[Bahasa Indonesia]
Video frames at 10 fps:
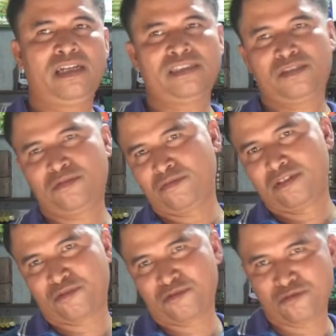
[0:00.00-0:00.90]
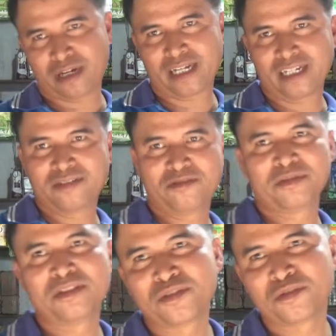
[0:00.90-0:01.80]
Jelas dong, udah kurang
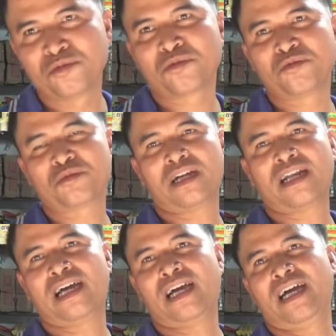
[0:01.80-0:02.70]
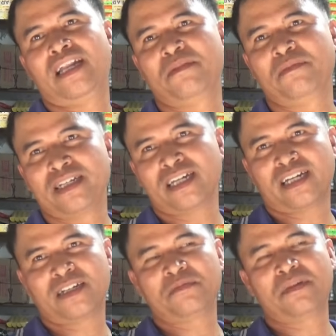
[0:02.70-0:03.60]
ini, tuh kurang lah.
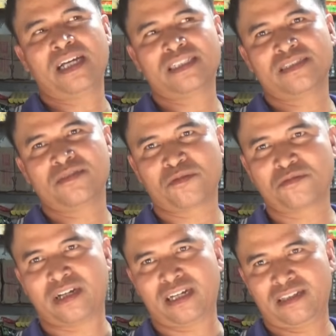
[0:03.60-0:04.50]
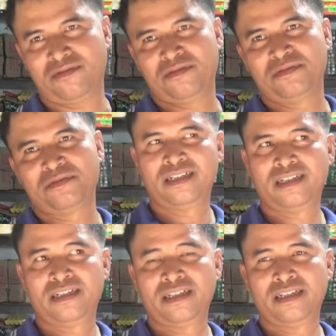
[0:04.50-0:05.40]
Namanya kan inflasi udah kurang itu.
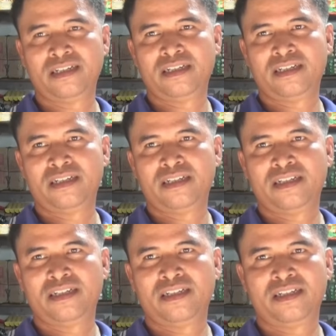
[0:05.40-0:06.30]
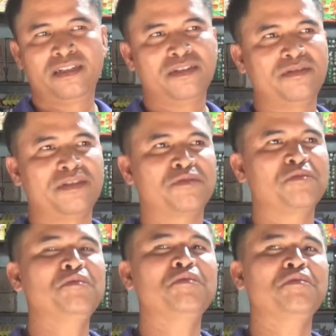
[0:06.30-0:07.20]
Omsetnya gimana Pak kira-kira?
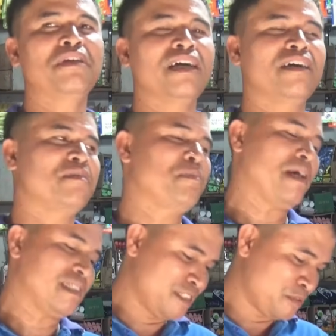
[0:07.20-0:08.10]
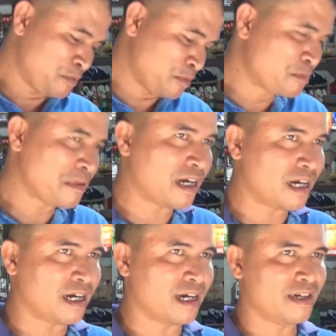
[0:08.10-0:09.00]
Jauh? turun lah, udah pasti turun
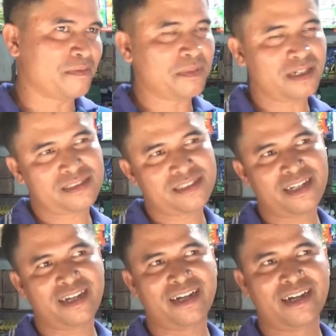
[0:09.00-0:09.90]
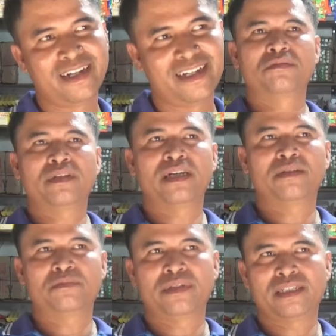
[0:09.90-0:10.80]
Bang, pastilah. Itu
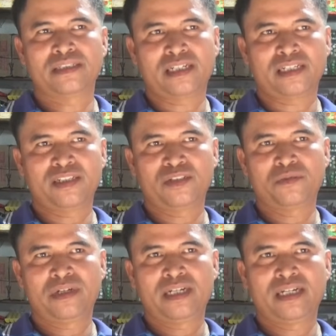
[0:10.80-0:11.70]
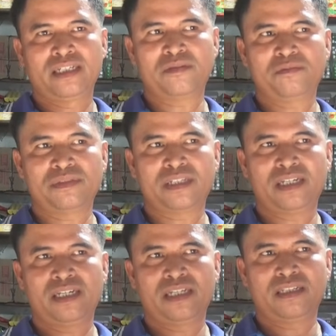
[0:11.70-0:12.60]
yang biasa kita jualan
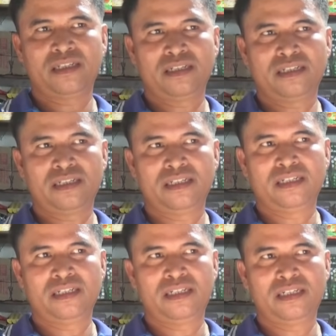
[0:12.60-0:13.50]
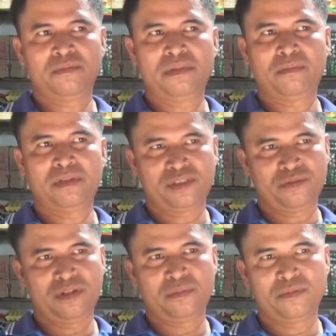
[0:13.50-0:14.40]
omset eh,
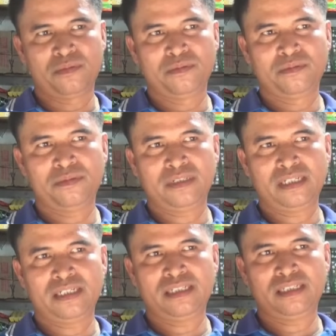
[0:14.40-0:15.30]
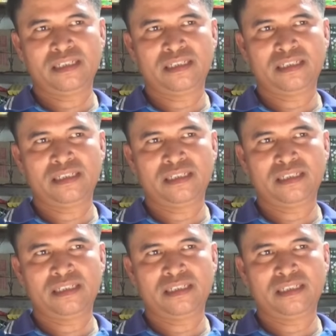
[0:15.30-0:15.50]
uh, 15-20 ini